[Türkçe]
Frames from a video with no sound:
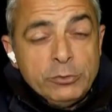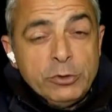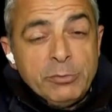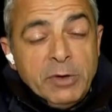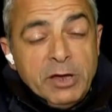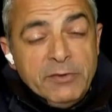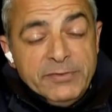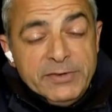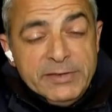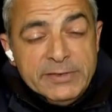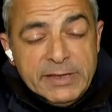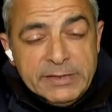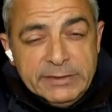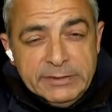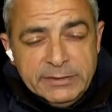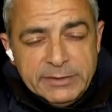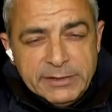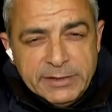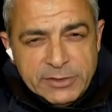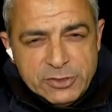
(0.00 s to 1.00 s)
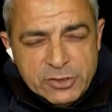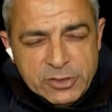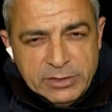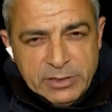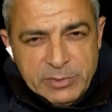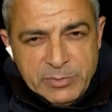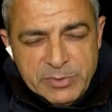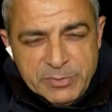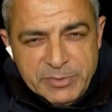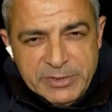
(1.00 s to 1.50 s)
diliyorum Afrin'den dikkat
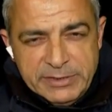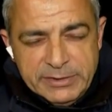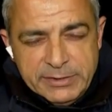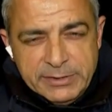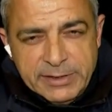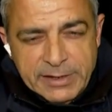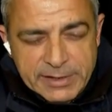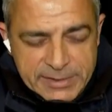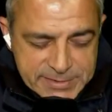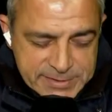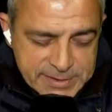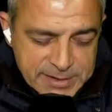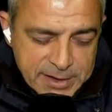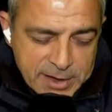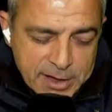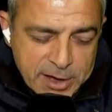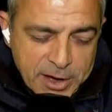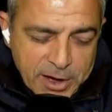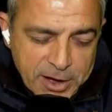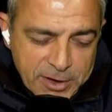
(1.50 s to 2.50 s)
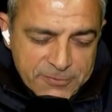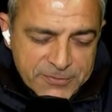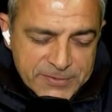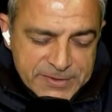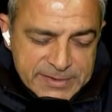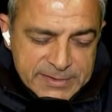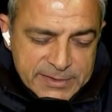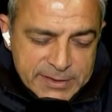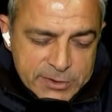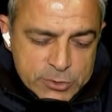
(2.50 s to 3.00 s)
çeken bir bilgi geldi.
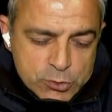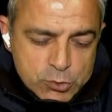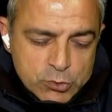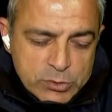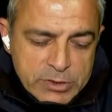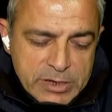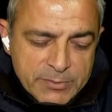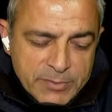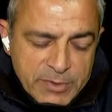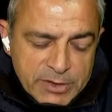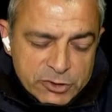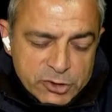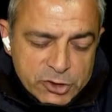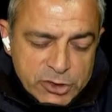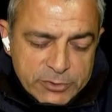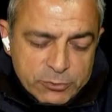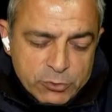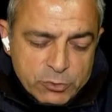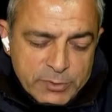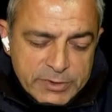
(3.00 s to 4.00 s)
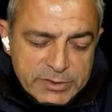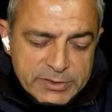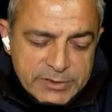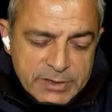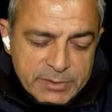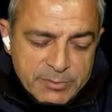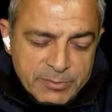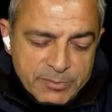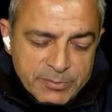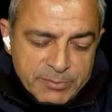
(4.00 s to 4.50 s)
Afrin'de Süleyman Şah
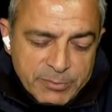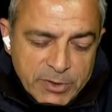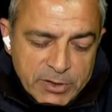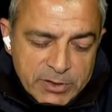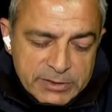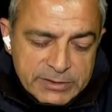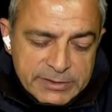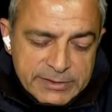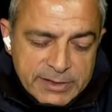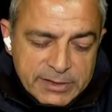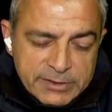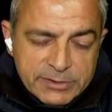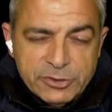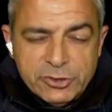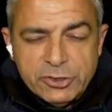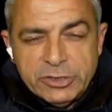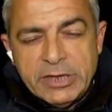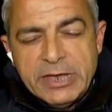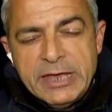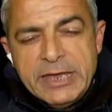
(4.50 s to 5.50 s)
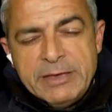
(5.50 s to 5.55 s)
Tümeni'ne bağlı yaklaşık